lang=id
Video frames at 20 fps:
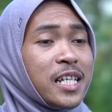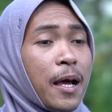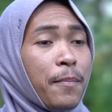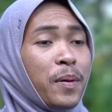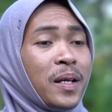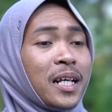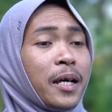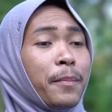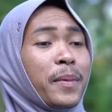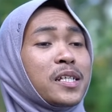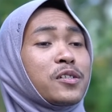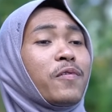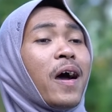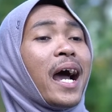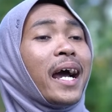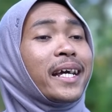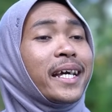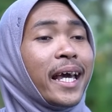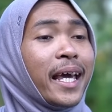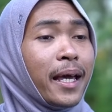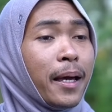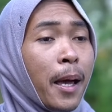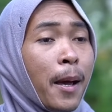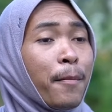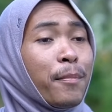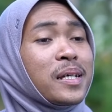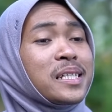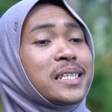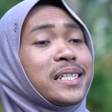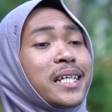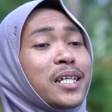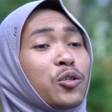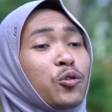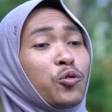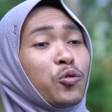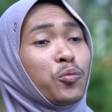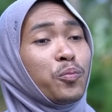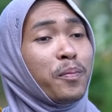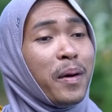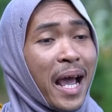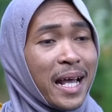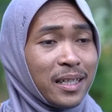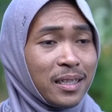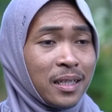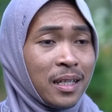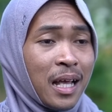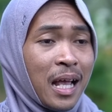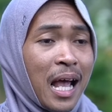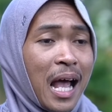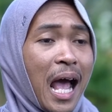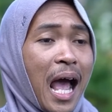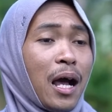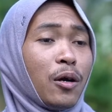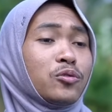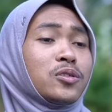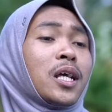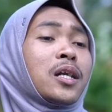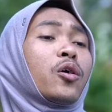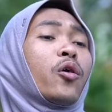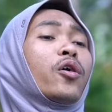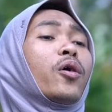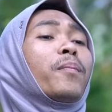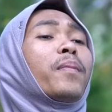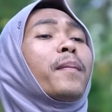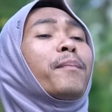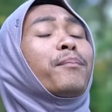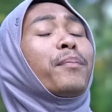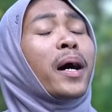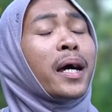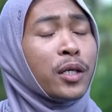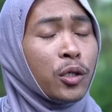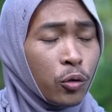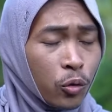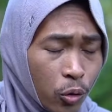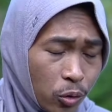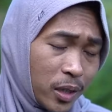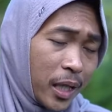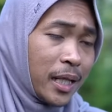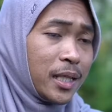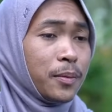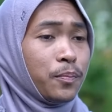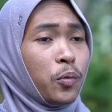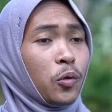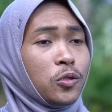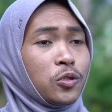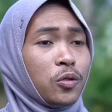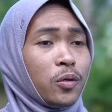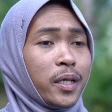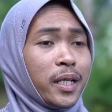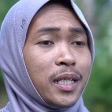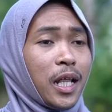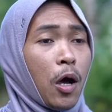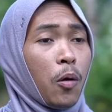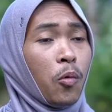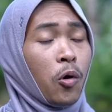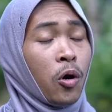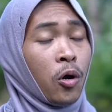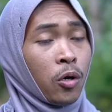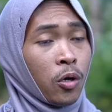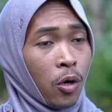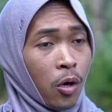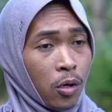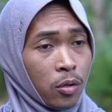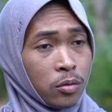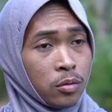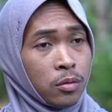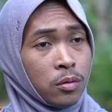saben kemis wage mesti kumat. Aku jan kau pepek yu dari bojone tak omong ono.